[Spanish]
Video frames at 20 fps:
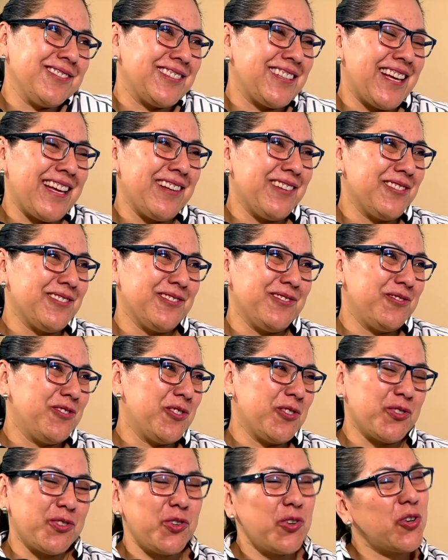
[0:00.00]
O sea, no,
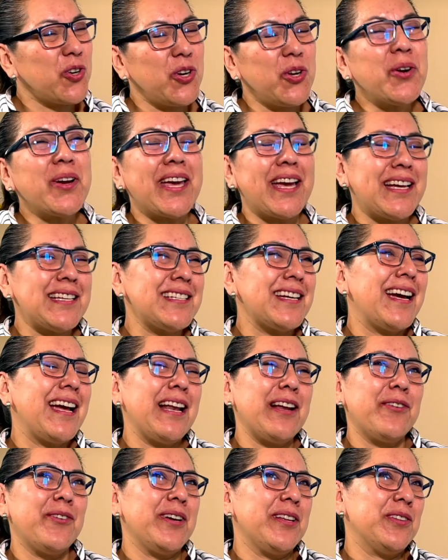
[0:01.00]
no, creo que haya
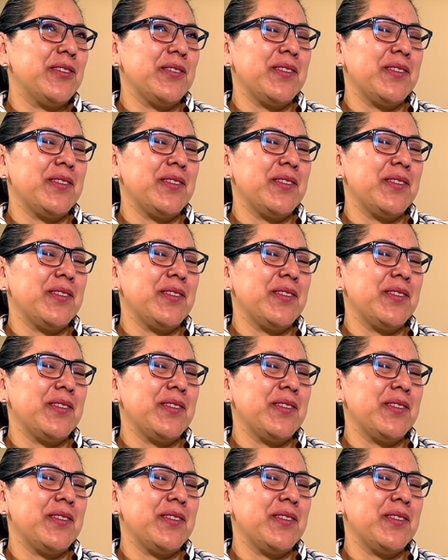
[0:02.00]
algo en